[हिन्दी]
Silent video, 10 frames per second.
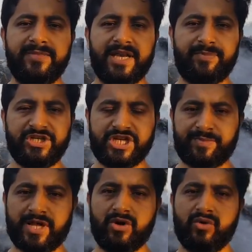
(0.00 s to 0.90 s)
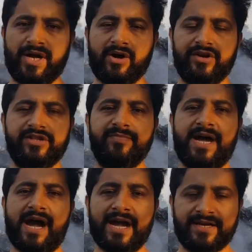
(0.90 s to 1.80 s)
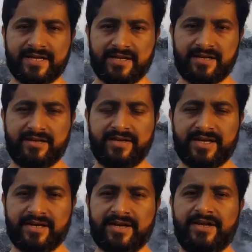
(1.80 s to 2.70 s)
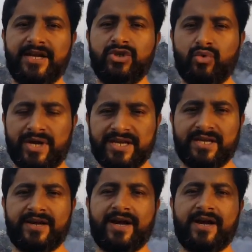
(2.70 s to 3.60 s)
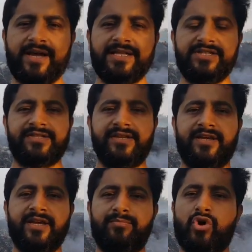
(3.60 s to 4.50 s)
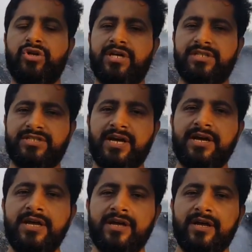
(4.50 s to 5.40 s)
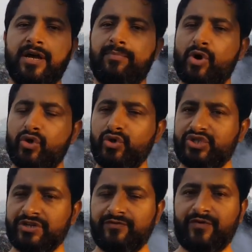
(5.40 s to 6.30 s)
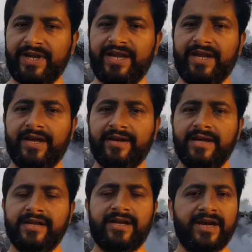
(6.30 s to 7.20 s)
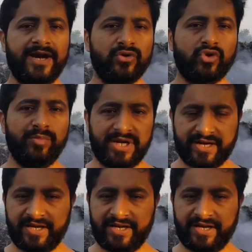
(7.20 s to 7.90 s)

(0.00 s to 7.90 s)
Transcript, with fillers: मेरे पीछे पड़ा हुआ है और इसमें आग निकल निकल रही है धुआं निकल रहा है जिससे कि एक बहुत अच्छा पॉल्यूशन फ्री एयर खिलाड़ियों को मिल